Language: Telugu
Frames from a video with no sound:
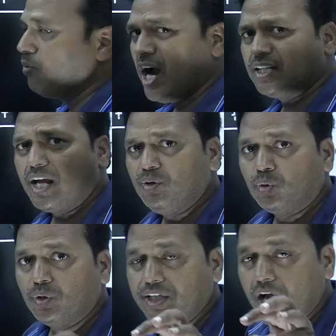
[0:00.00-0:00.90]
ఆ వాటాను
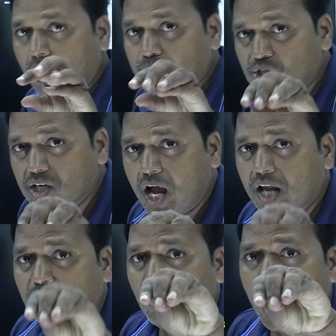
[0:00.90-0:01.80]
కొన్ని
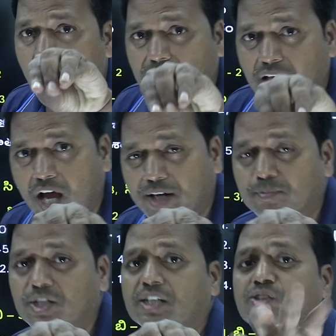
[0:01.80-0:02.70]
అంశాలను
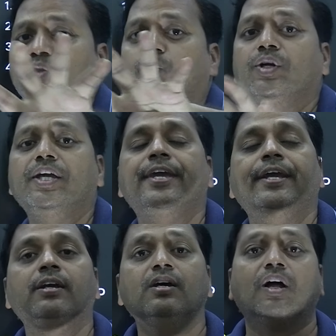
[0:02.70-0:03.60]
ఆధారం చేసుకొని
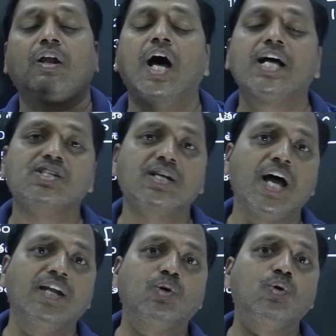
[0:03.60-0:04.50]

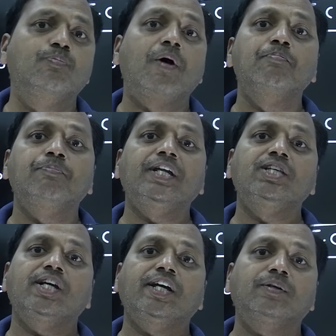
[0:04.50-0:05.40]
రాష్ట్రాలకు పంపిణీ
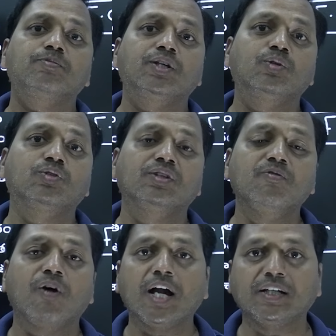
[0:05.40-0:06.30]
చేయటం జరుగుతుంది
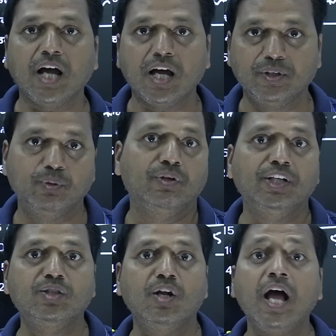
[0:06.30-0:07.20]
వాటాలను
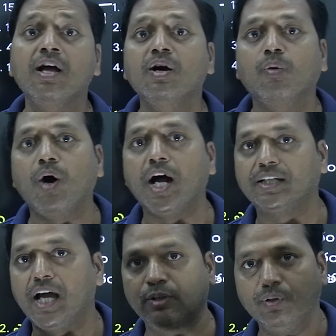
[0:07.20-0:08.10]
నిధుల
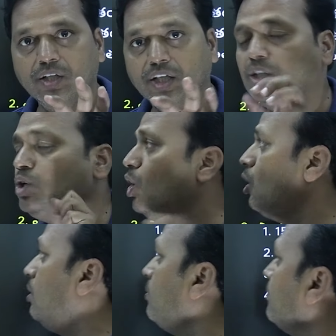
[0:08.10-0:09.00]
వాటాలను ఇందులో